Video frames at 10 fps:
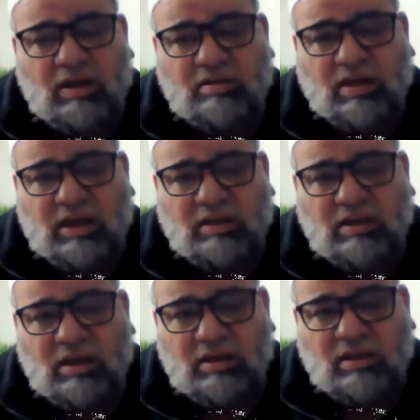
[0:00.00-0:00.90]
إذا كانت
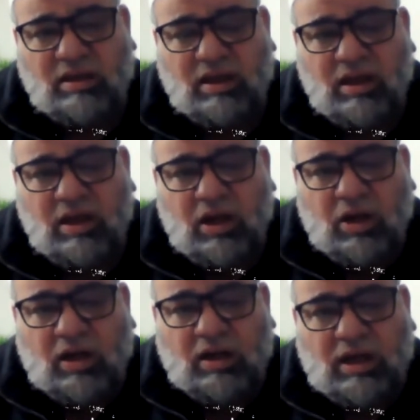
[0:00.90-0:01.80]
الأدلة
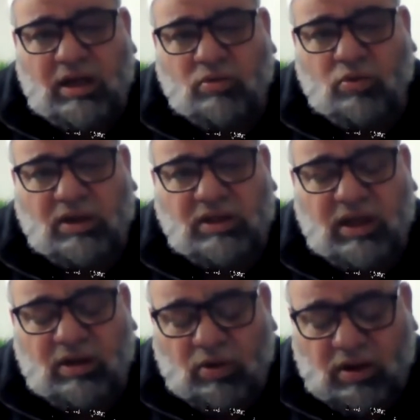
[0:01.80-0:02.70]
يعني
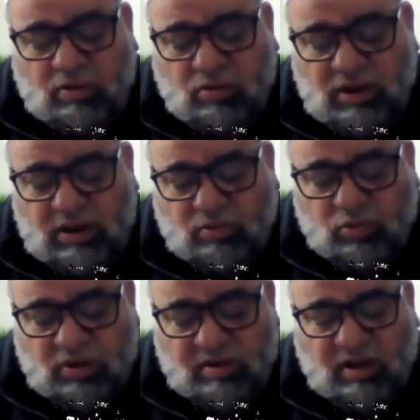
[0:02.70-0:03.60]
واضحة وقوية
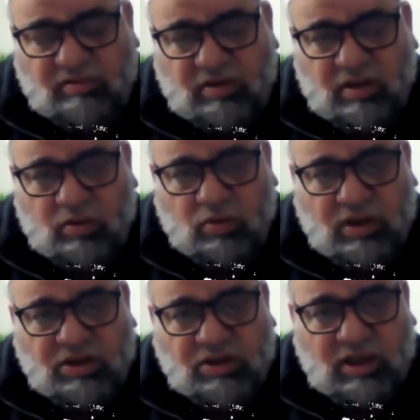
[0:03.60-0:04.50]
متضافرة
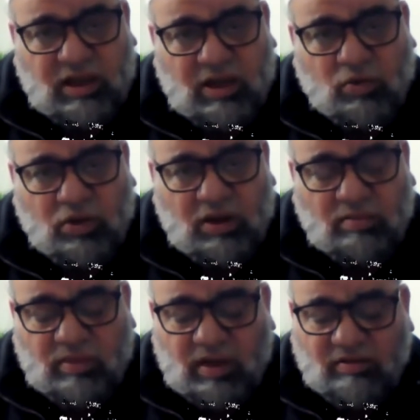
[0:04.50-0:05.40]
ورجح أهل
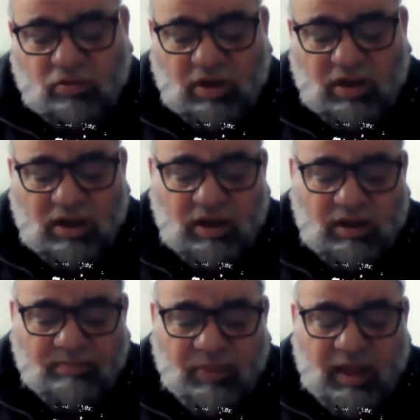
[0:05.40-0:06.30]
العلم
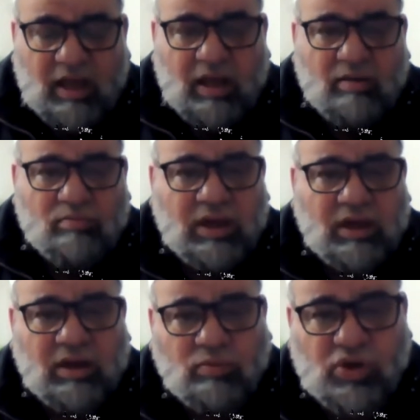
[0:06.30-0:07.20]
الفقهاء
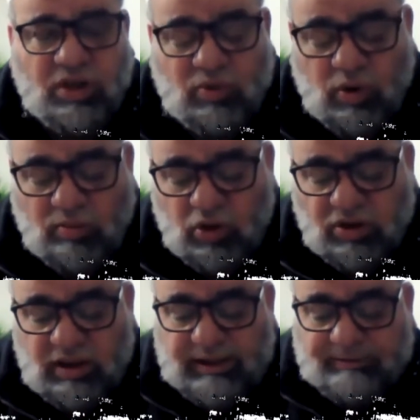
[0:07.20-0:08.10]
بين المصيب
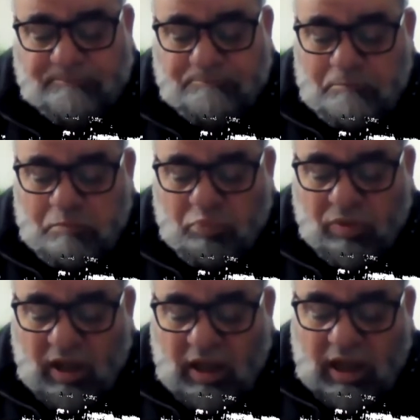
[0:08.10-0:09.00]
والمخطئ
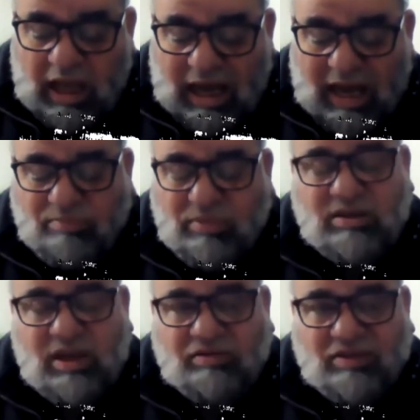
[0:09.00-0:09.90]
أما
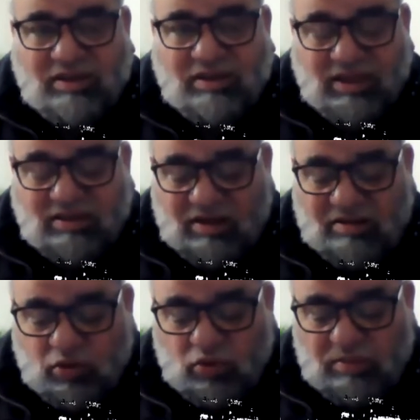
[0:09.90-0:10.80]
اختلاف التضاد
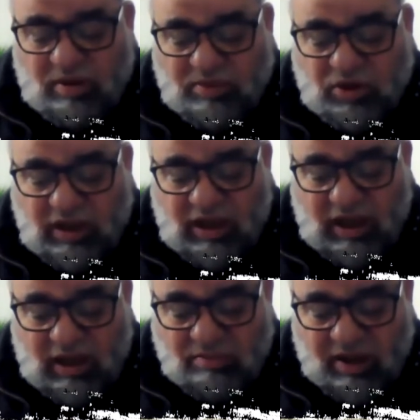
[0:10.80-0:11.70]
الذي طلب
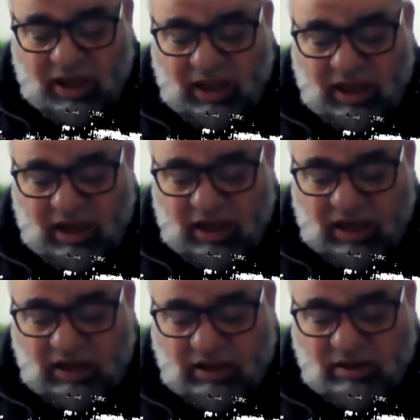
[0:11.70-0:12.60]
منا المثال عليه